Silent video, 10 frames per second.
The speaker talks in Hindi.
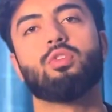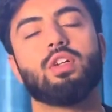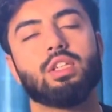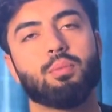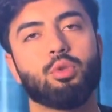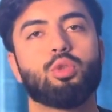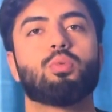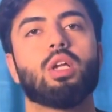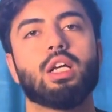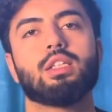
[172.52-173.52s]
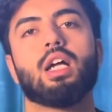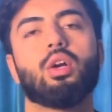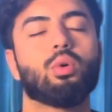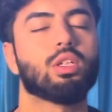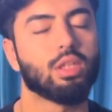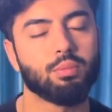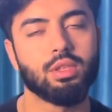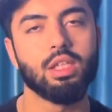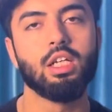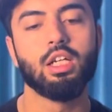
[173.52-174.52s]
फिर से पुश पुल स्टार्ट होगा तब
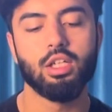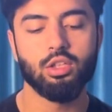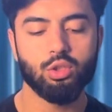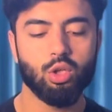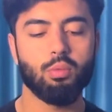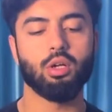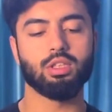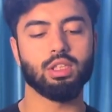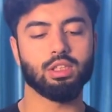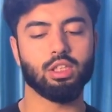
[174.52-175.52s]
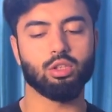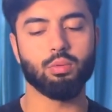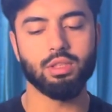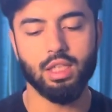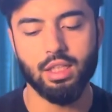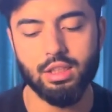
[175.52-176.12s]
से थोड़ा बहुत चेंज करता हूँ मैं ज़्यादा